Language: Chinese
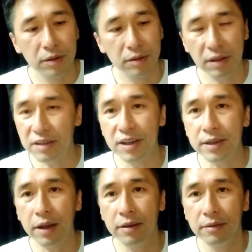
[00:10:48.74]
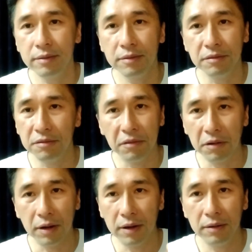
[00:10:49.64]
那现在
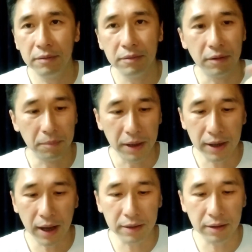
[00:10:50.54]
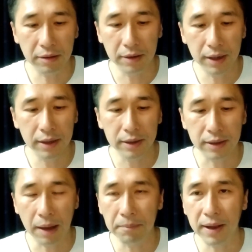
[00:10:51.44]
我我没看到有任何
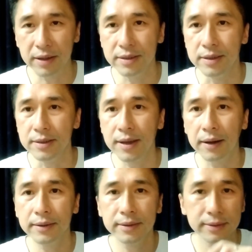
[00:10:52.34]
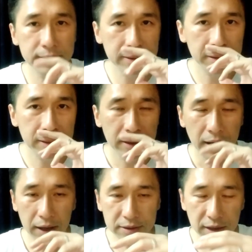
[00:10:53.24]
谈判的迹象，
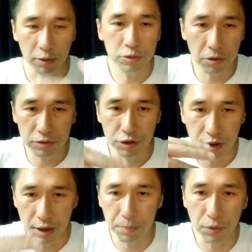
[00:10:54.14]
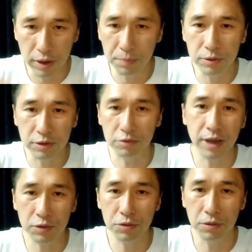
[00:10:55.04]
啊，假如说是一步一步走
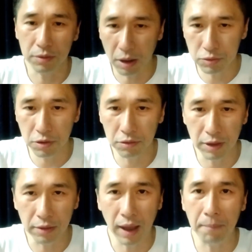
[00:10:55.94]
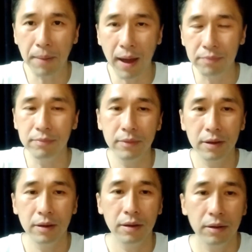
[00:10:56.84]
下去，到最后连谈判
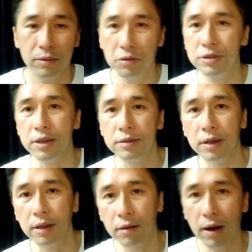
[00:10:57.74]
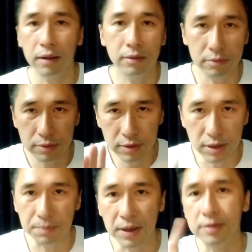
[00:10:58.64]
都进行的话，都
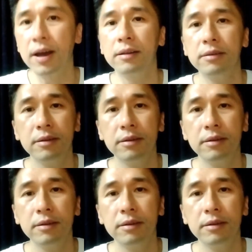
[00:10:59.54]
基本上